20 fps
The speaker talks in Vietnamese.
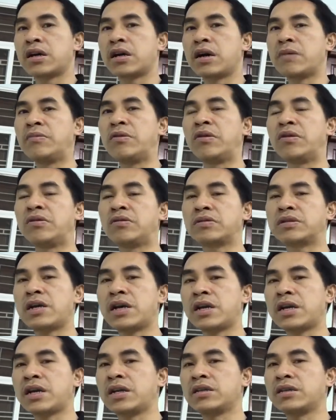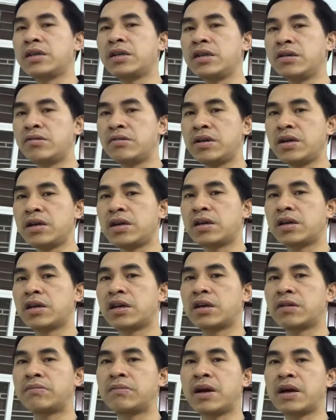các bộ lục giác này rất hữu ích khi
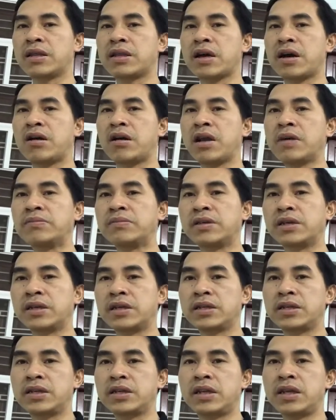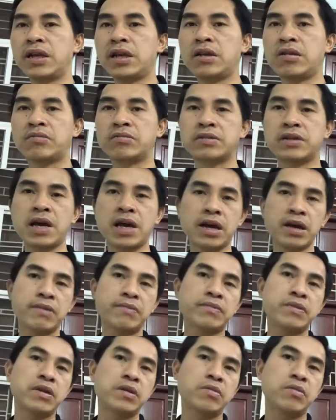các bạn tháo lắp những cái chi tiết lục giác
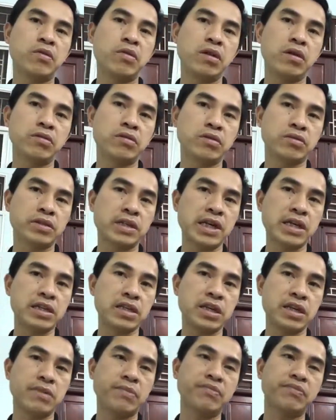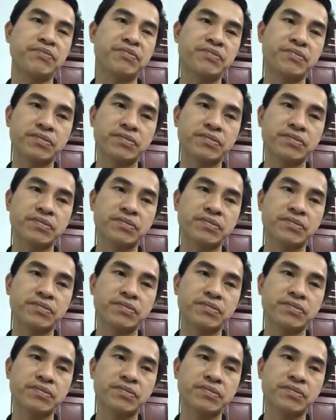bu lông lục giác chìm